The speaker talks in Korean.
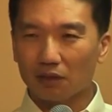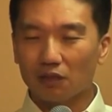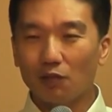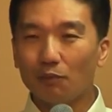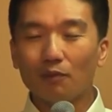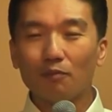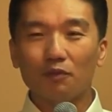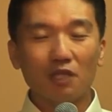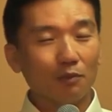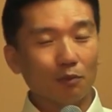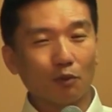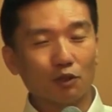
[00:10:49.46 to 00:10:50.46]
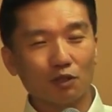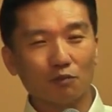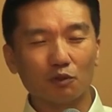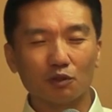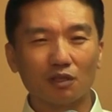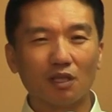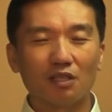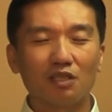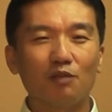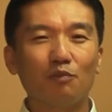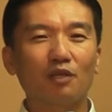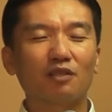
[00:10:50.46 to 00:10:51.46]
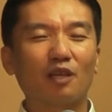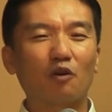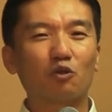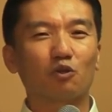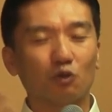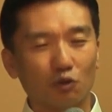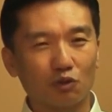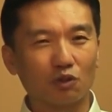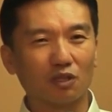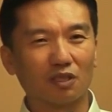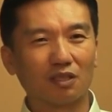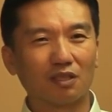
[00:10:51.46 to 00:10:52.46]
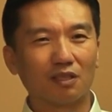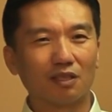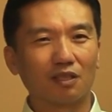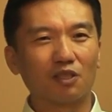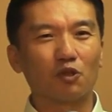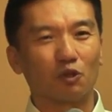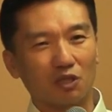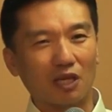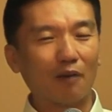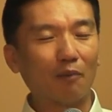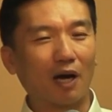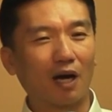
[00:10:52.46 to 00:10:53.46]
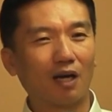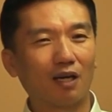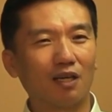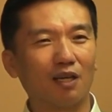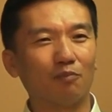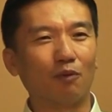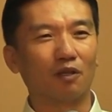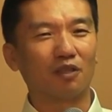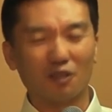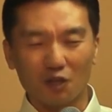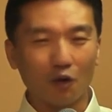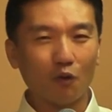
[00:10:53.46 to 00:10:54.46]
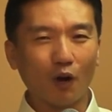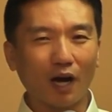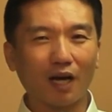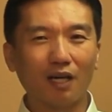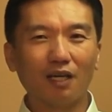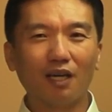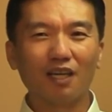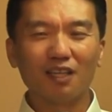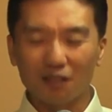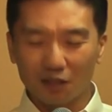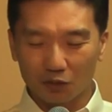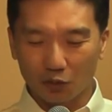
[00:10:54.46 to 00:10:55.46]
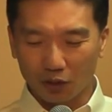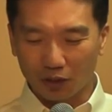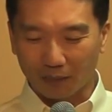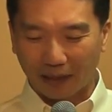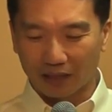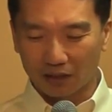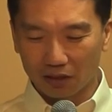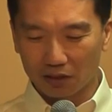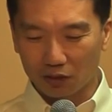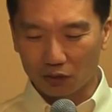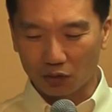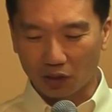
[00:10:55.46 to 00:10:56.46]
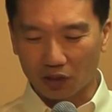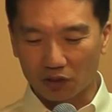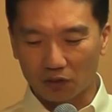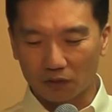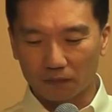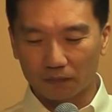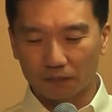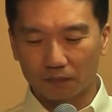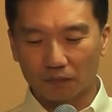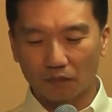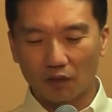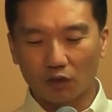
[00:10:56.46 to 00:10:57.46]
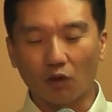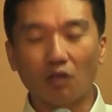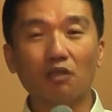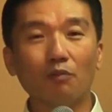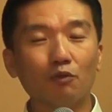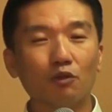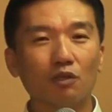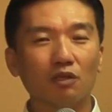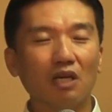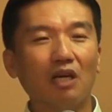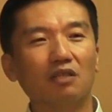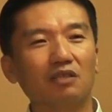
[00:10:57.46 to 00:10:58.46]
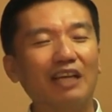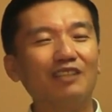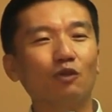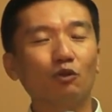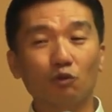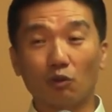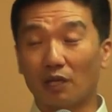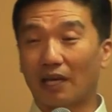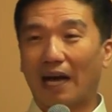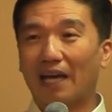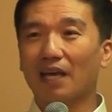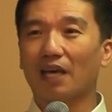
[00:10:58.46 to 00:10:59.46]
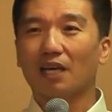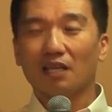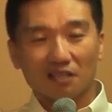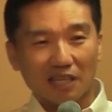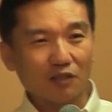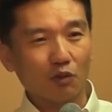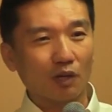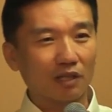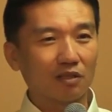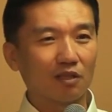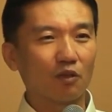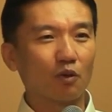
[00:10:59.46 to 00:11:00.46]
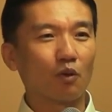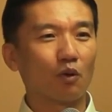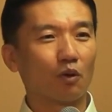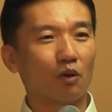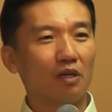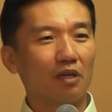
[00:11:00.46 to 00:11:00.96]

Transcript: TV, TV 보시는 분들 TV에서 나오는 뉴스 그리고 드라마 뭐 영화 이런 거 소리 많이 들으실 수 있겠죠. 또 어떤 분들은 찬송 소리 아예 찬송가 틀어놓고